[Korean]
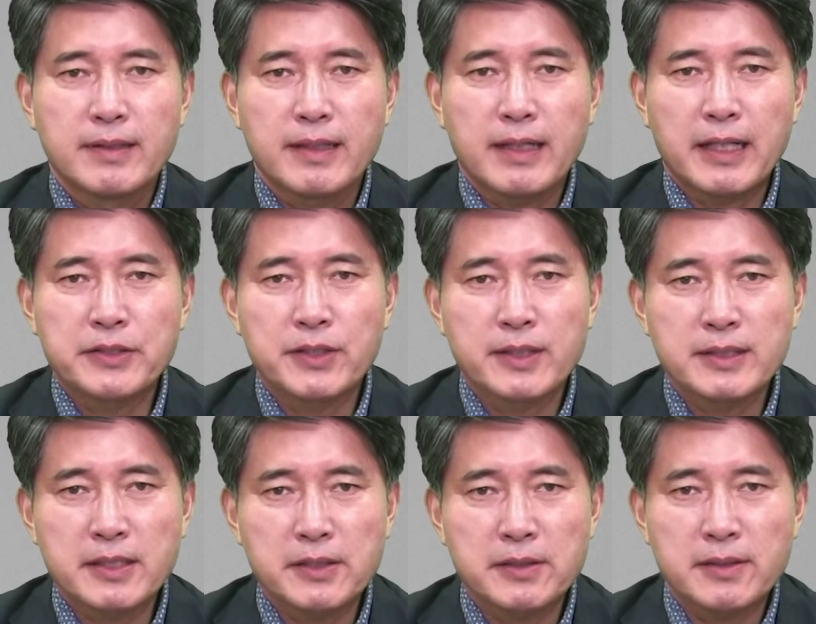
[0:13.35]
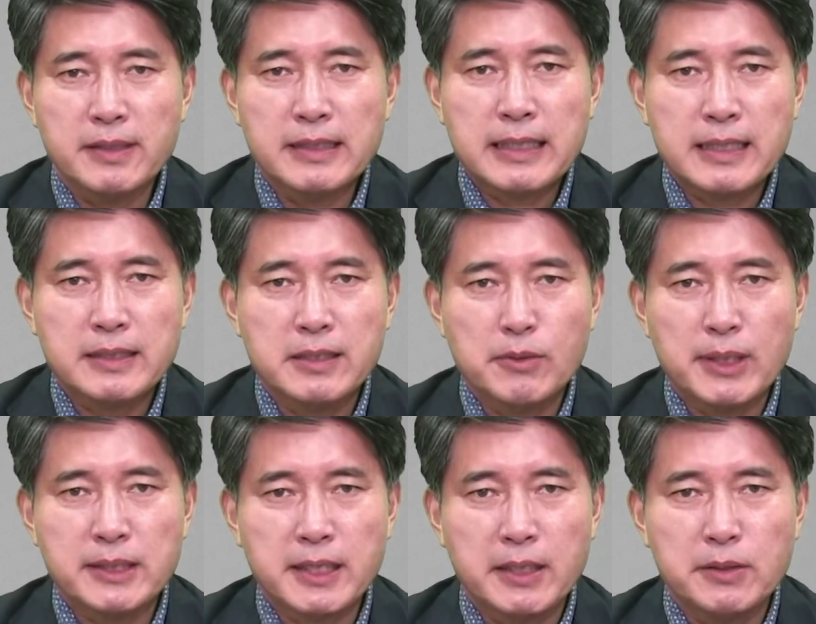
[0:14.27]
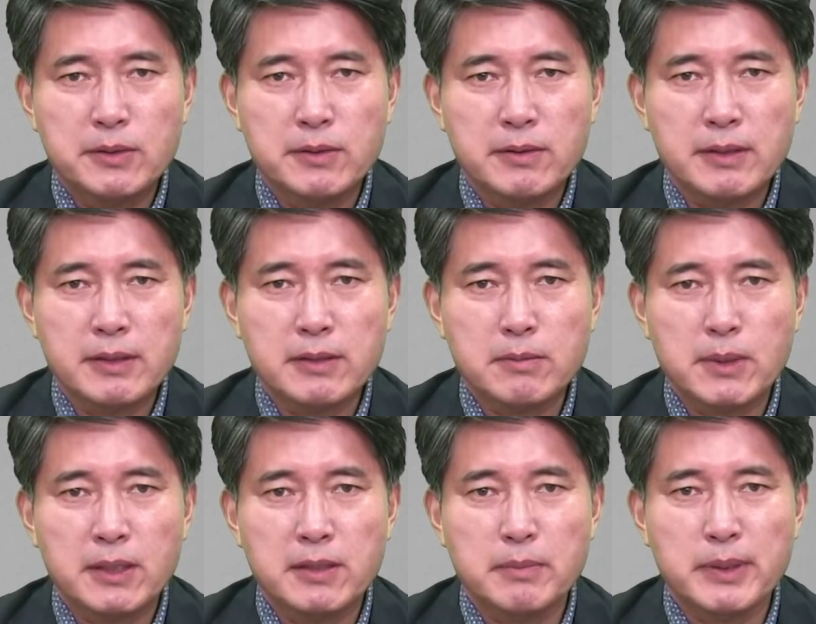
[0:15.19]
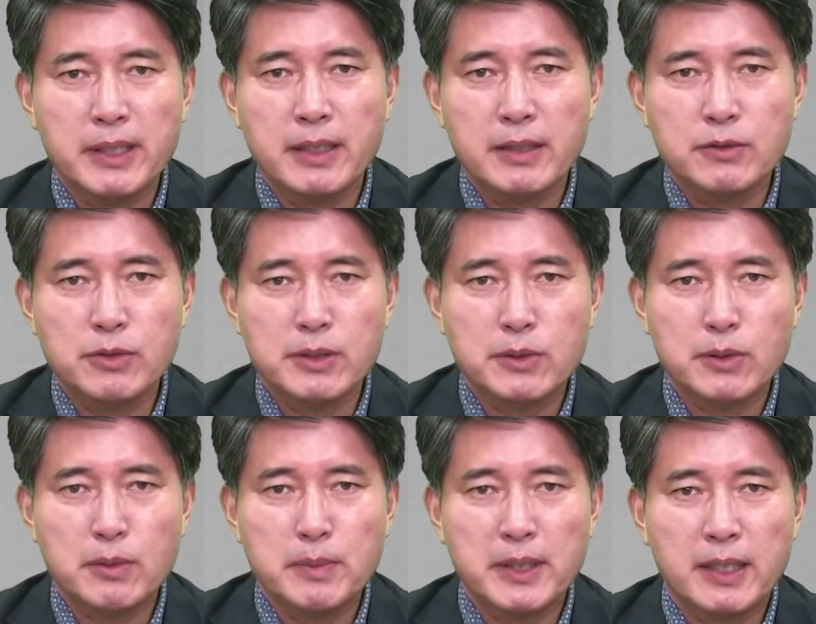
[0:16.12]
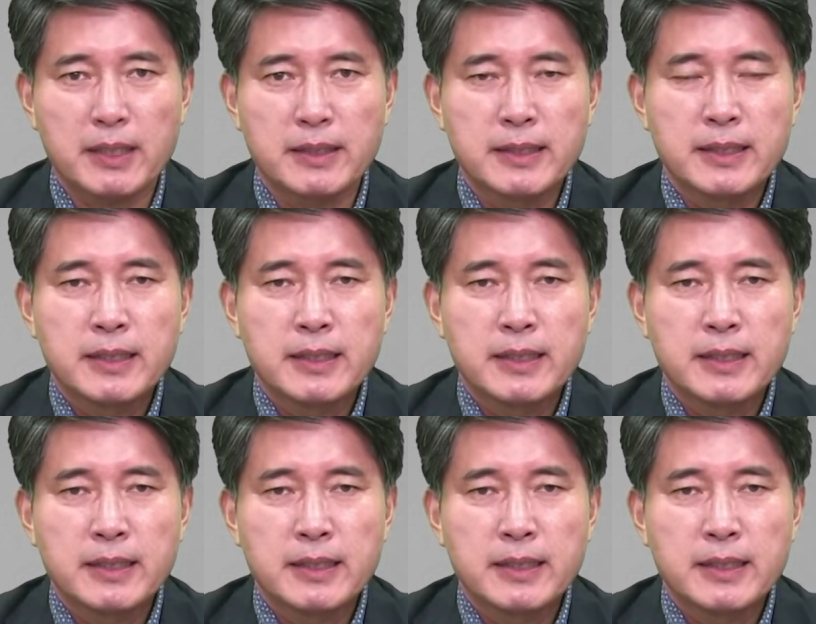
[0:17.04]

안녕하세요. 사실과 자유 이승만 티비의 조익종입니다.